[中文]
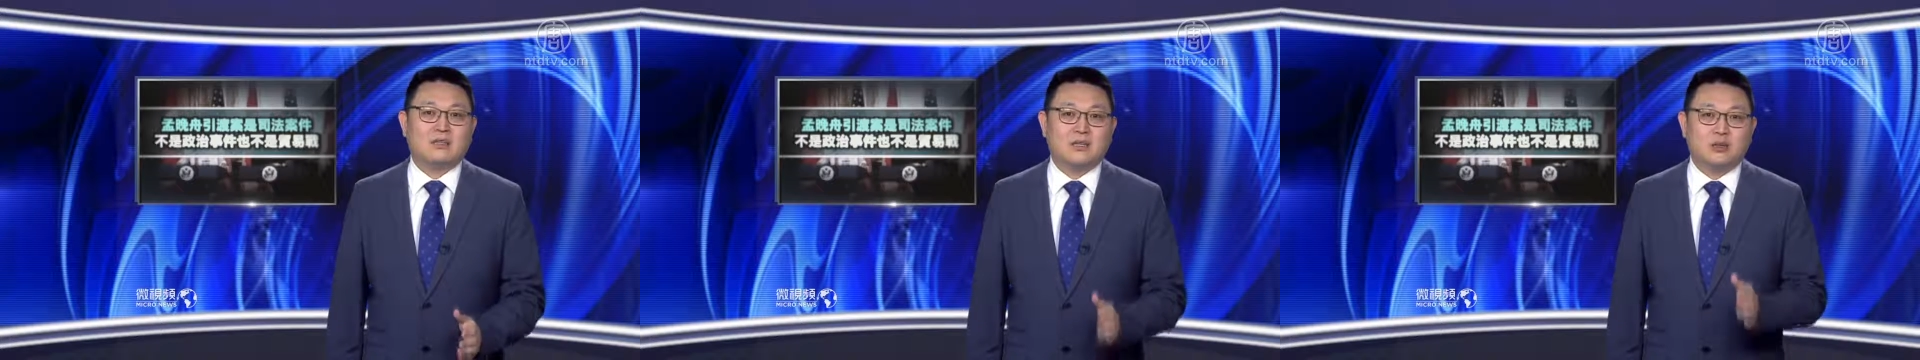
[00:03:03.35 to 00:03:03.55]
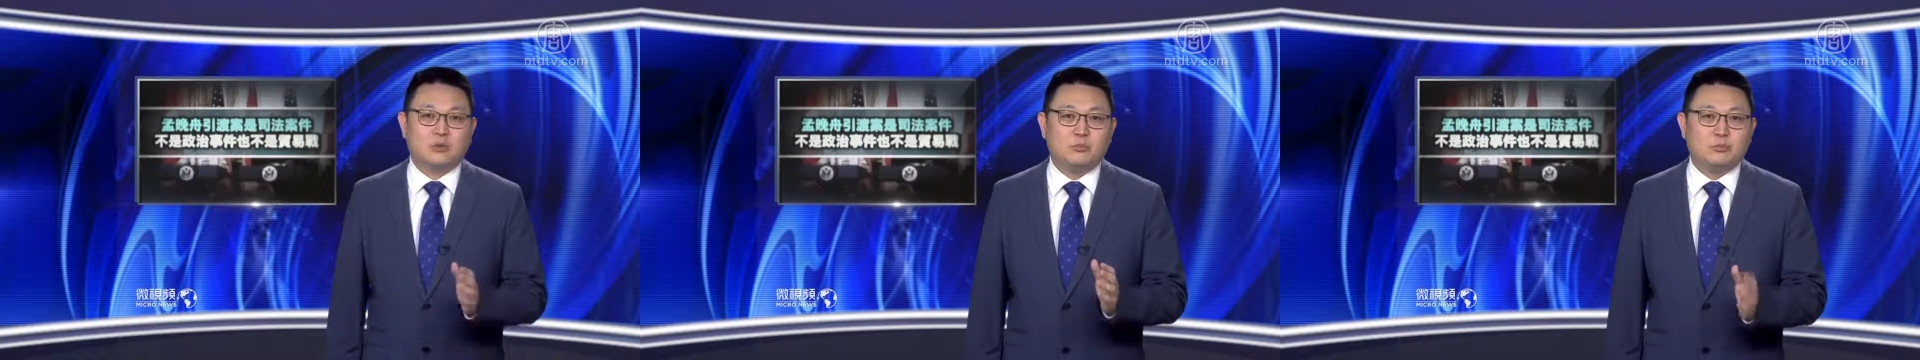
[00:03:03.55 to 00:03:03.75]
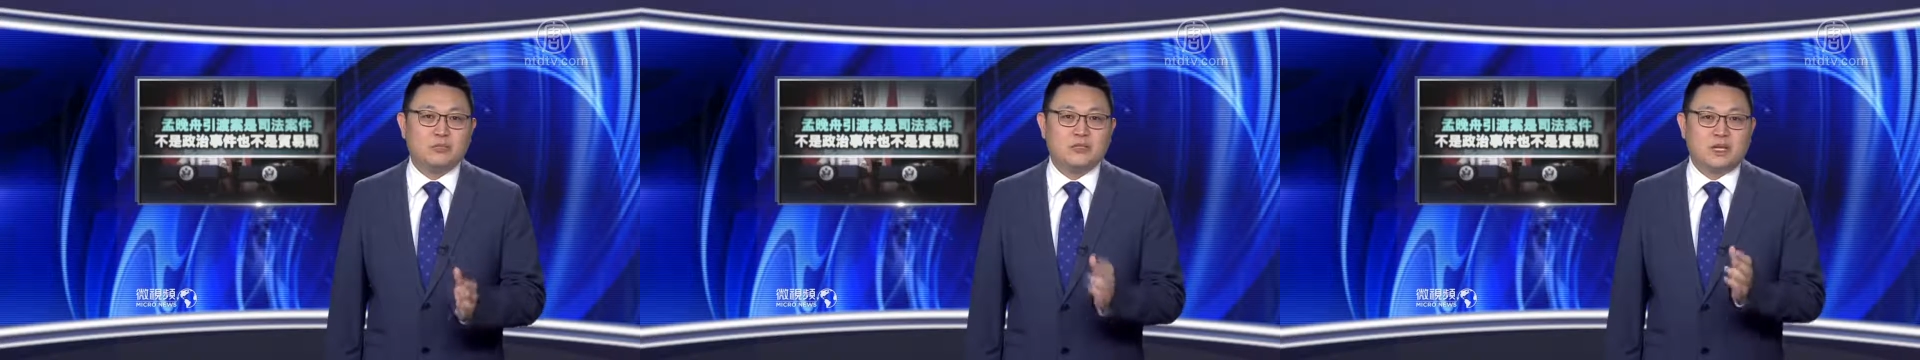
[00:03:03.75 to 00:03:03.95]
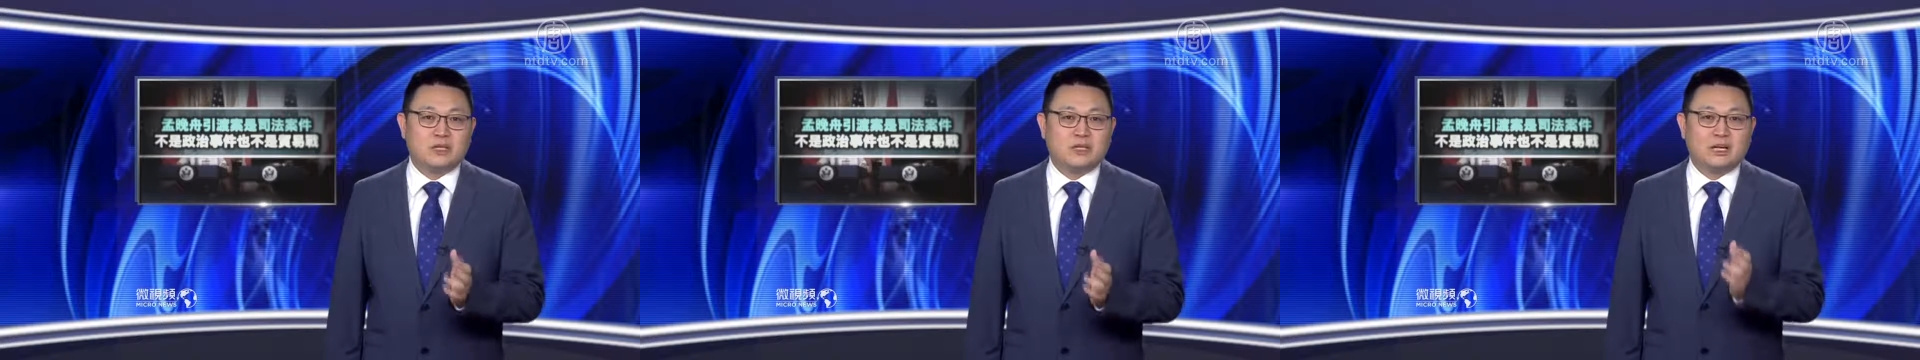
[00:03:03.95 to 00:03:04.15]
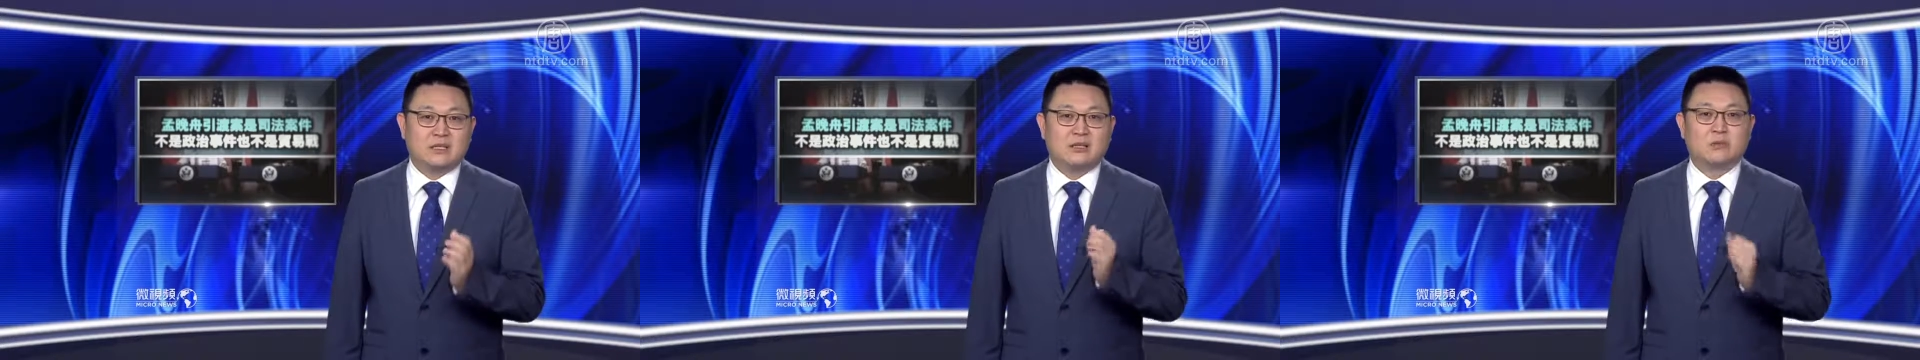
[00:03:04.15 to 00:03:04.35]
也有不
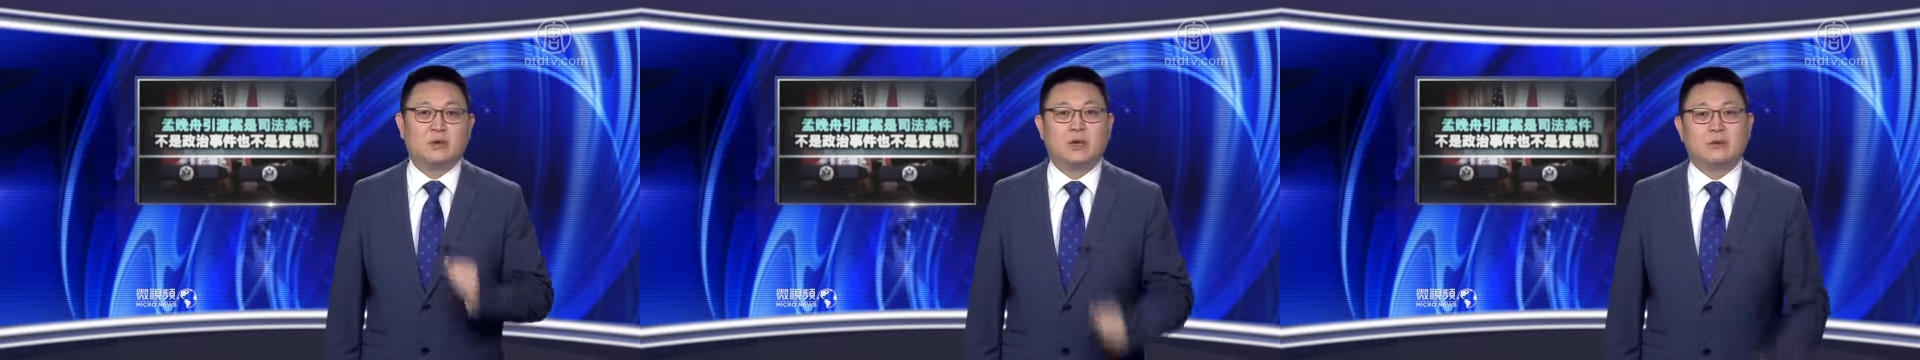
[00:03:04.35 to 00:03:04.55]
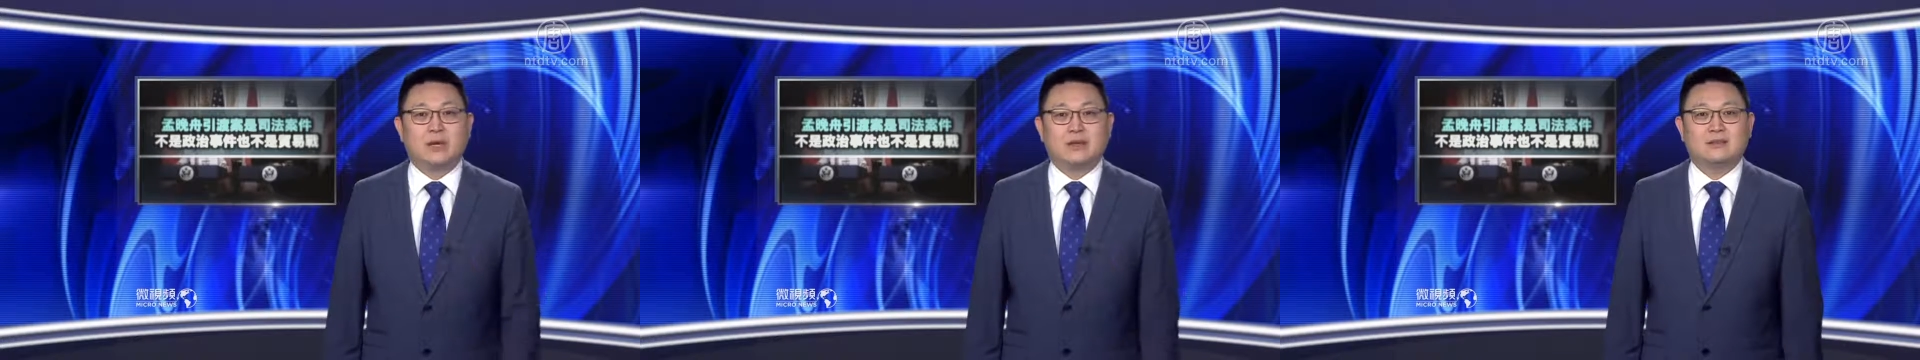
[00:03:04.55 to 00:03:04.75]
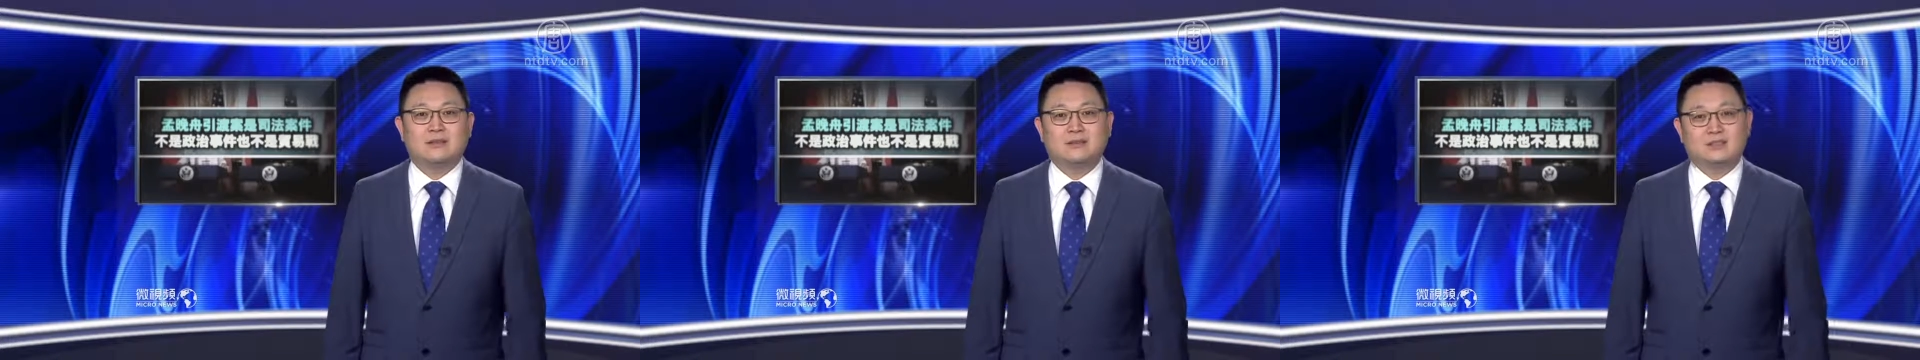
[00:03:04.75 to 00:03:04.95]
长眼的官员，